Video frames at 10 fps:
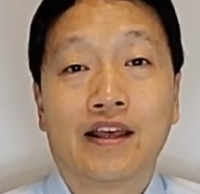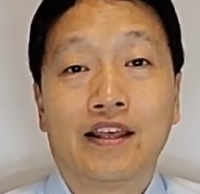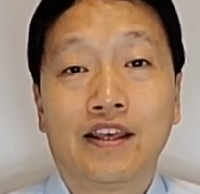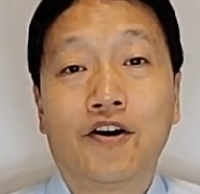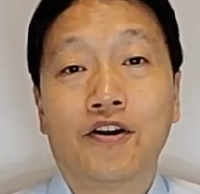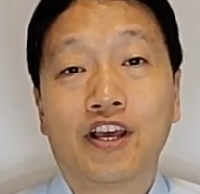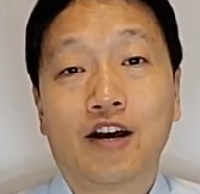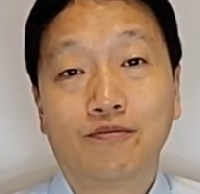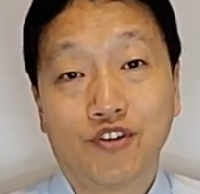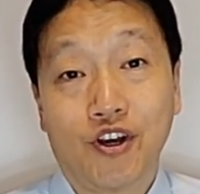이
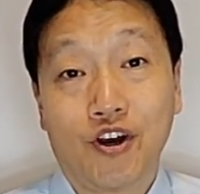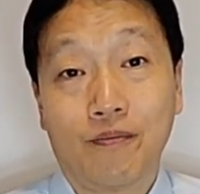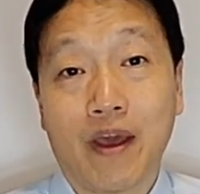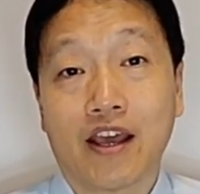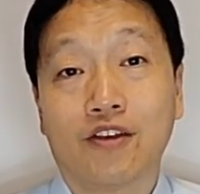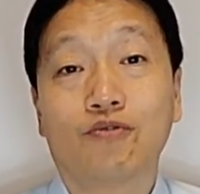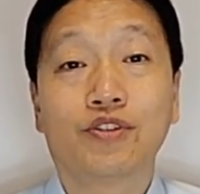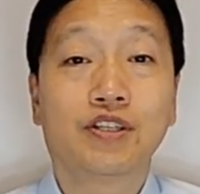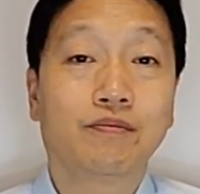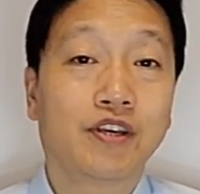거리가 무려
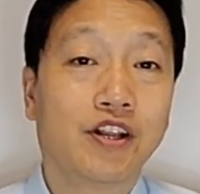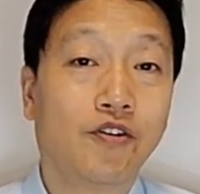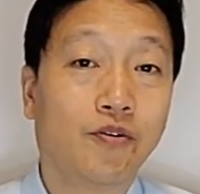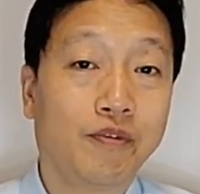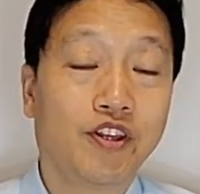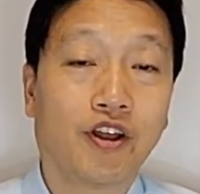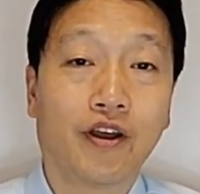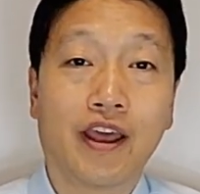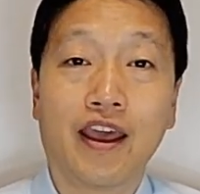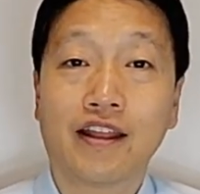
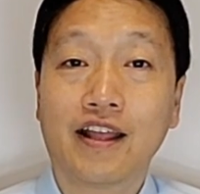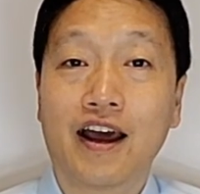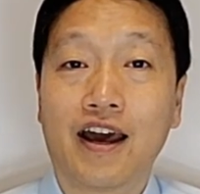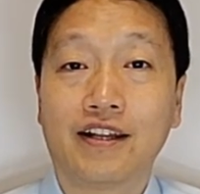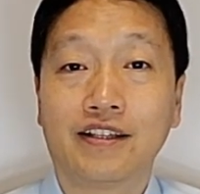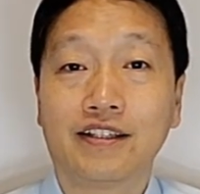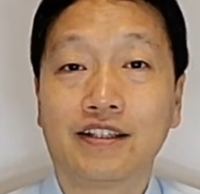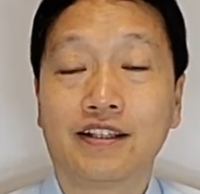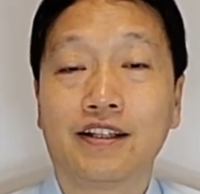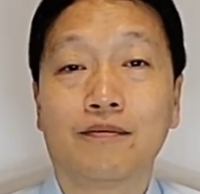160km에
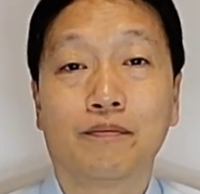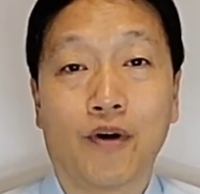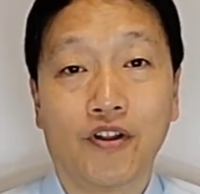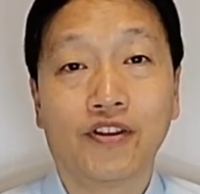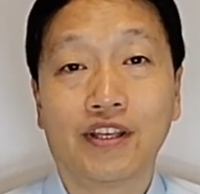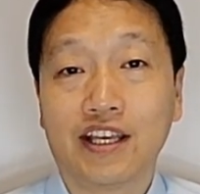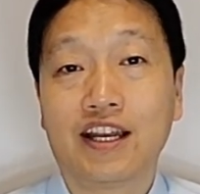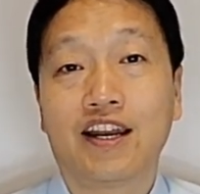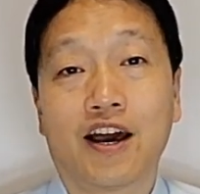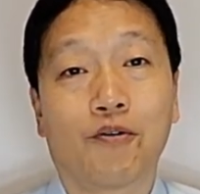해당하는 먼
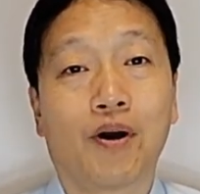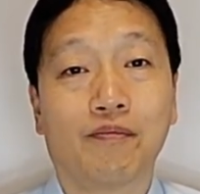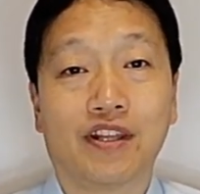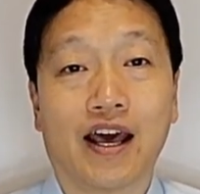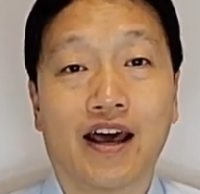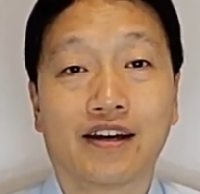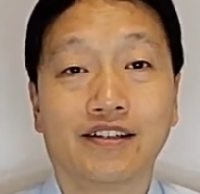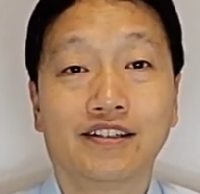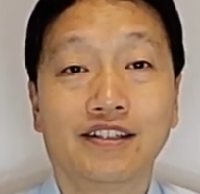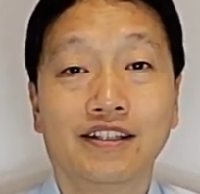길이라고 합니다.
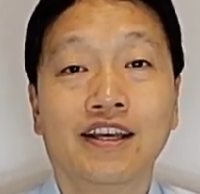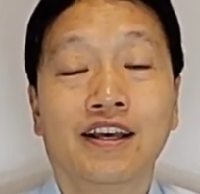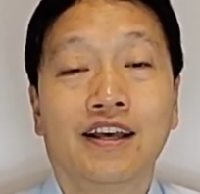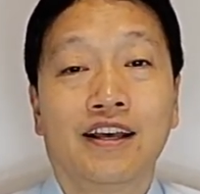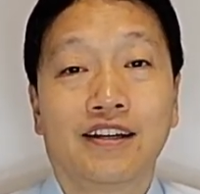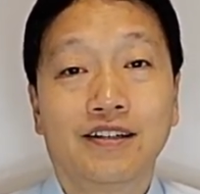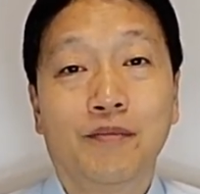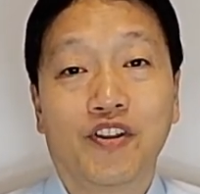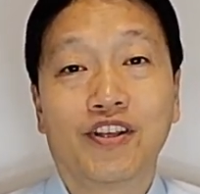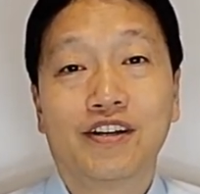그들은 그
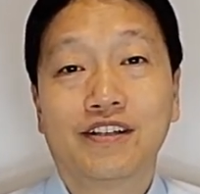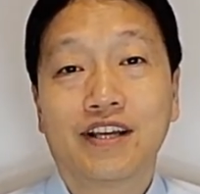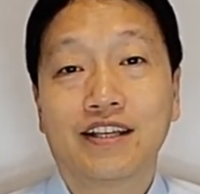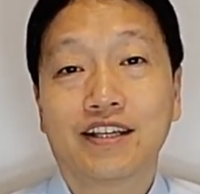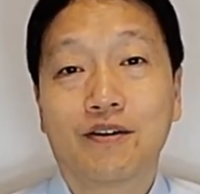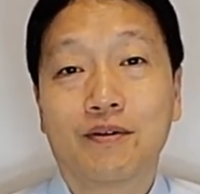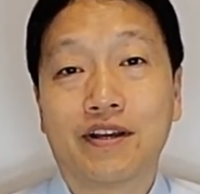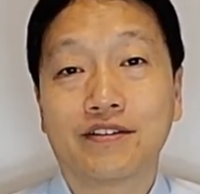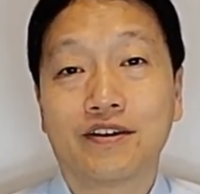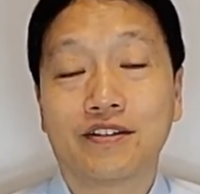먼 길을
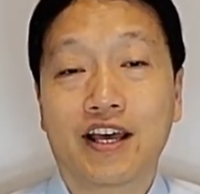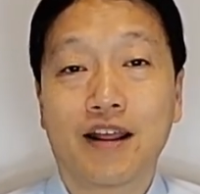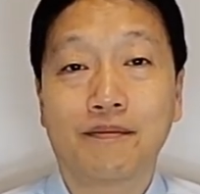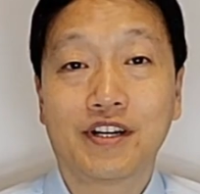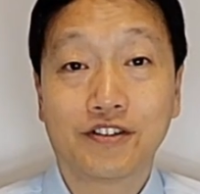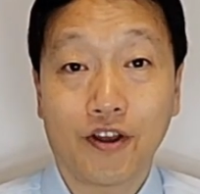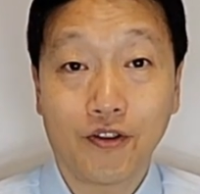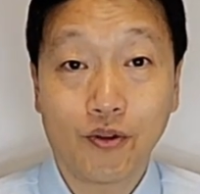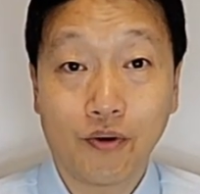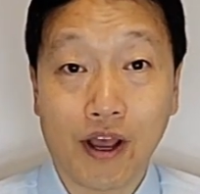찾아와서 사람들을
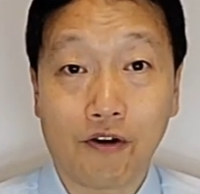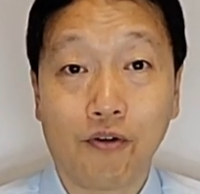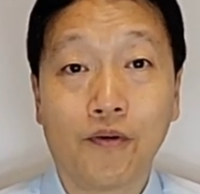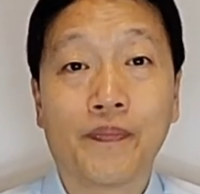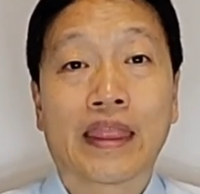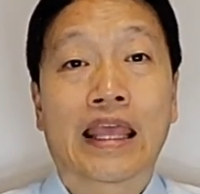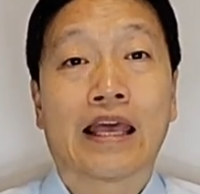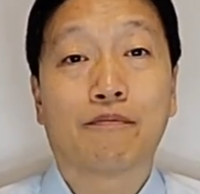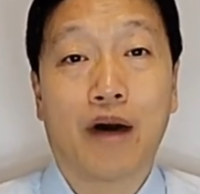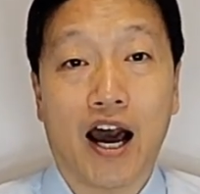선동하고
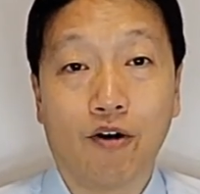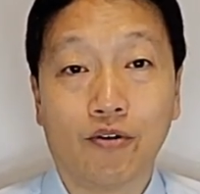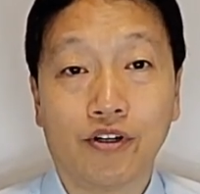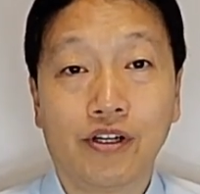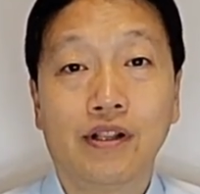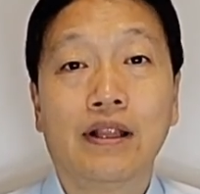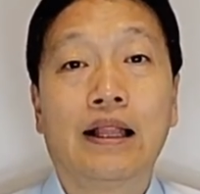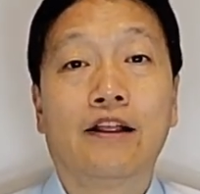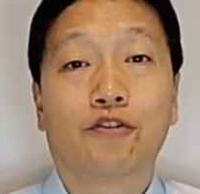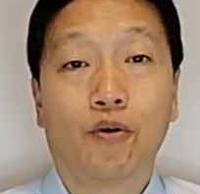바울을
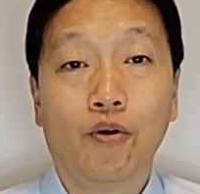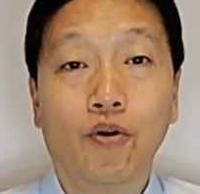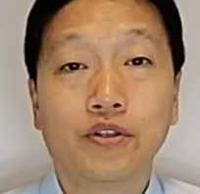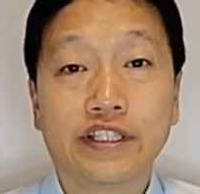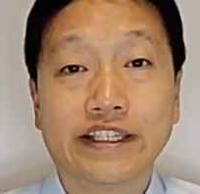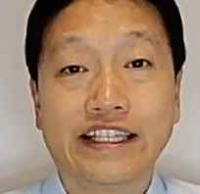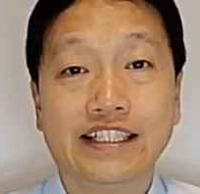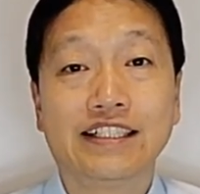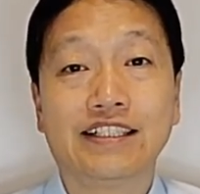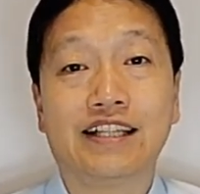돌로
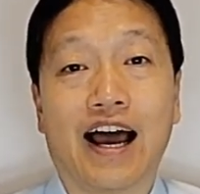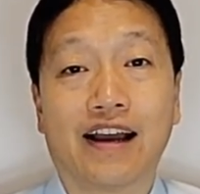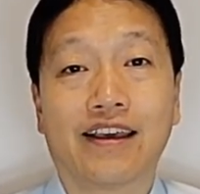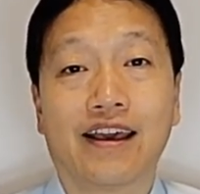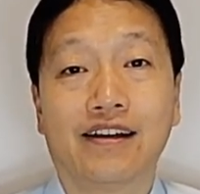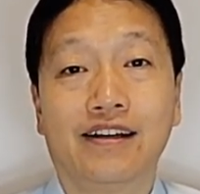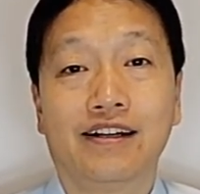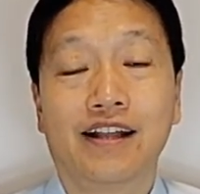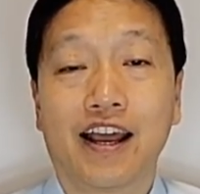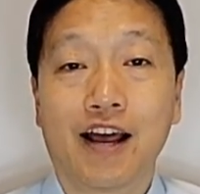치는
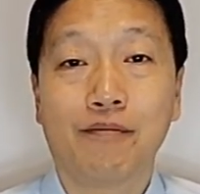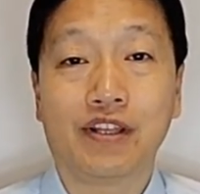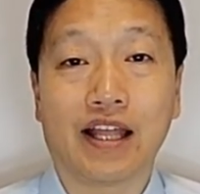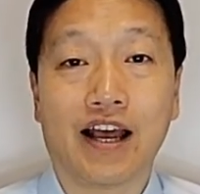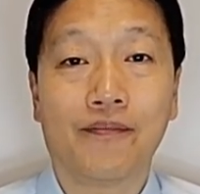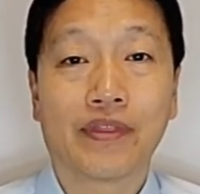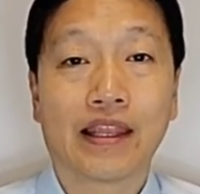악행을 행합니다.